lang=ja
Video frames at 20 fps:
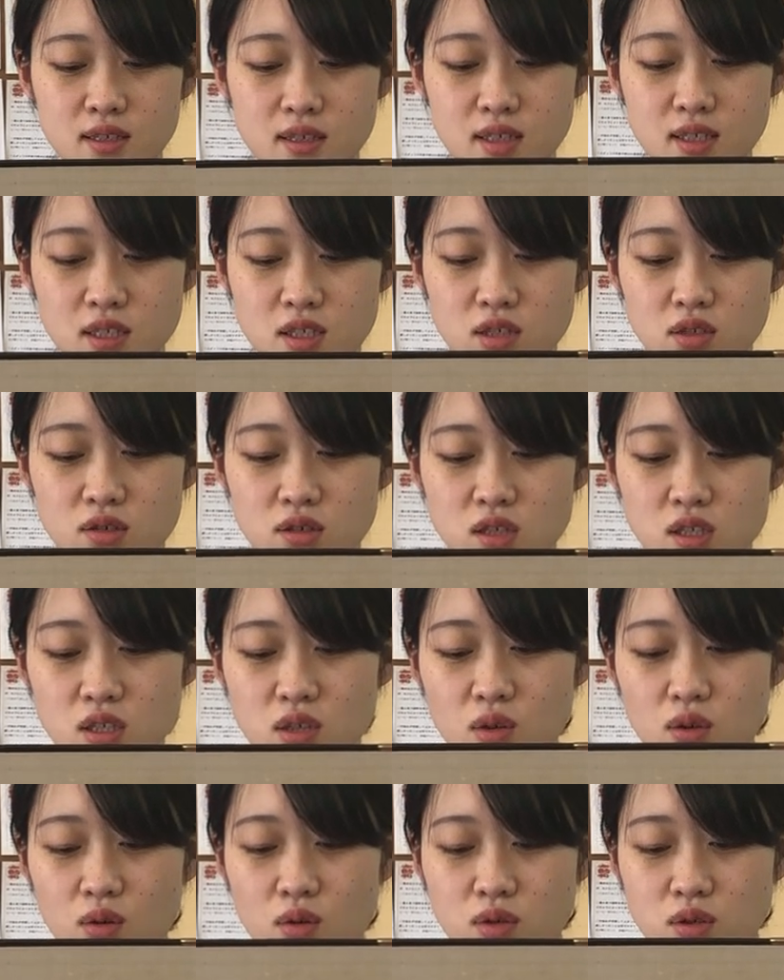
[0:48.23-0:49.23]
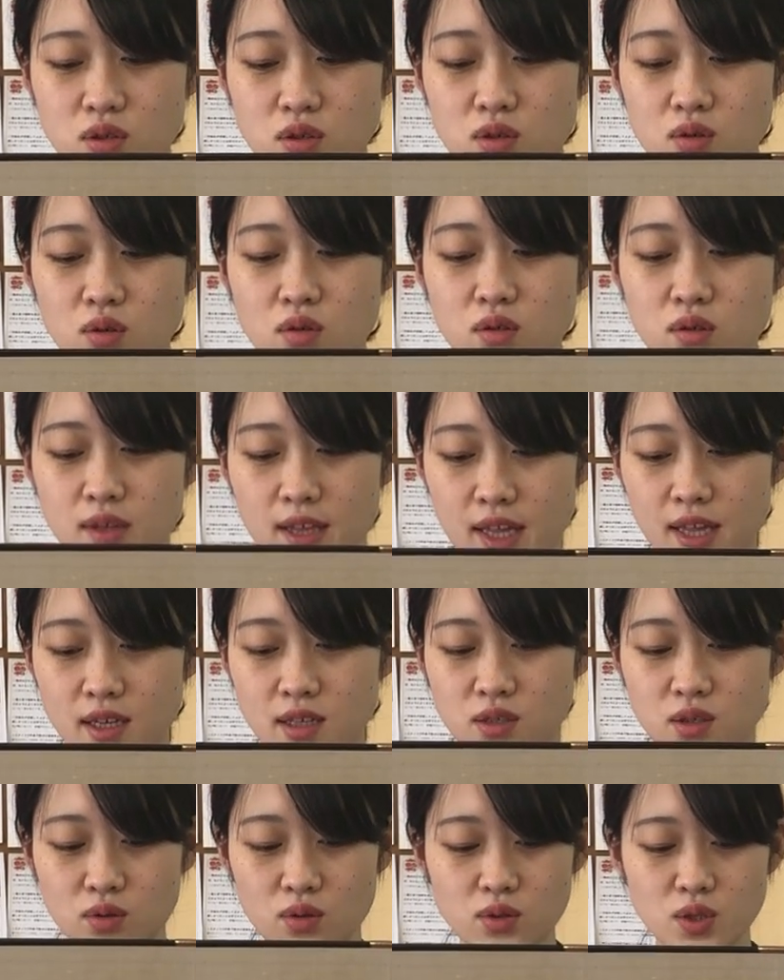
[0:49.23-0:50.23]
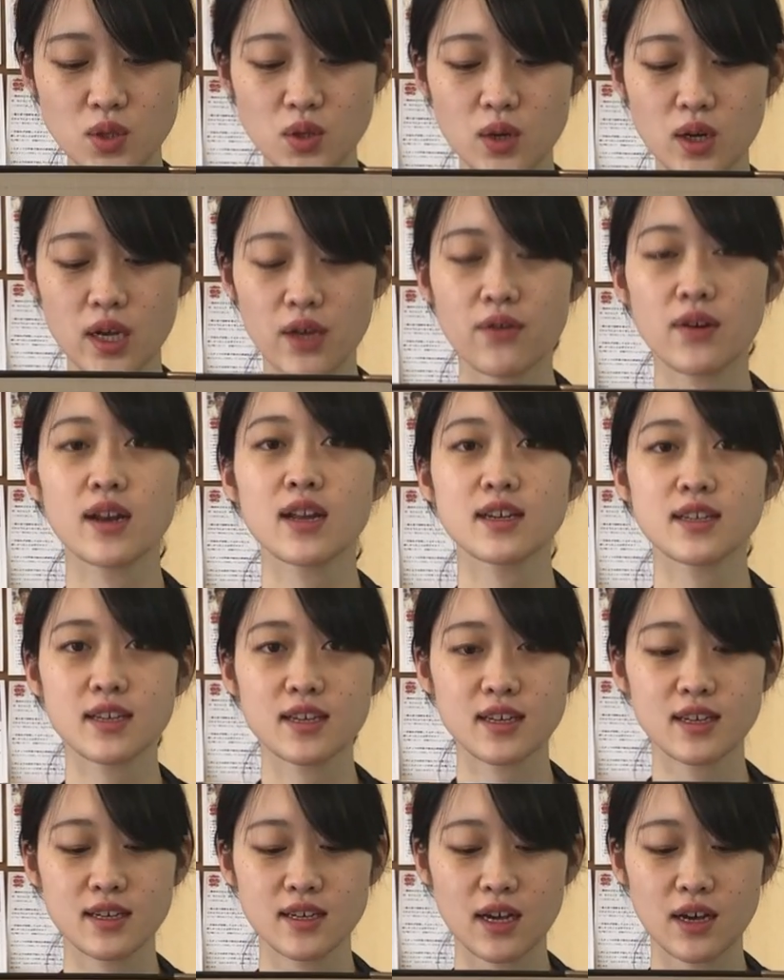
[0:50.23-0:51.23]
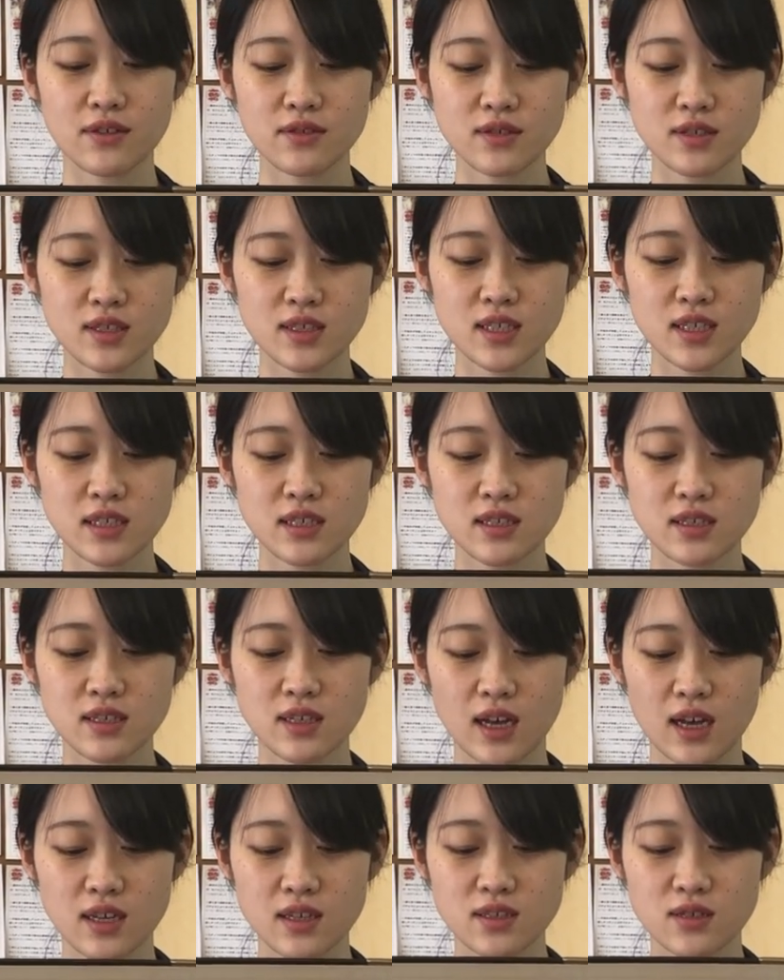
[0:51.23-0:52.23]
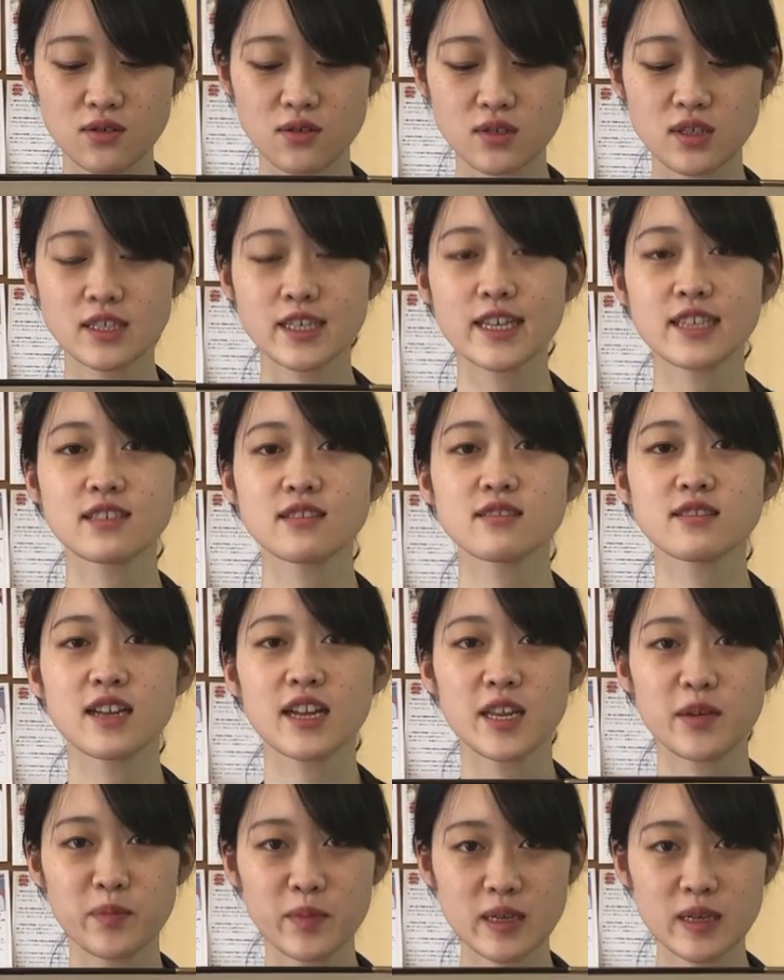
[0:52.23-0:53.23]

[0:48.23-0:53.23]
鍼灸治療をすることで症状が和らぎ花粉シーズンが過ごしやすくなり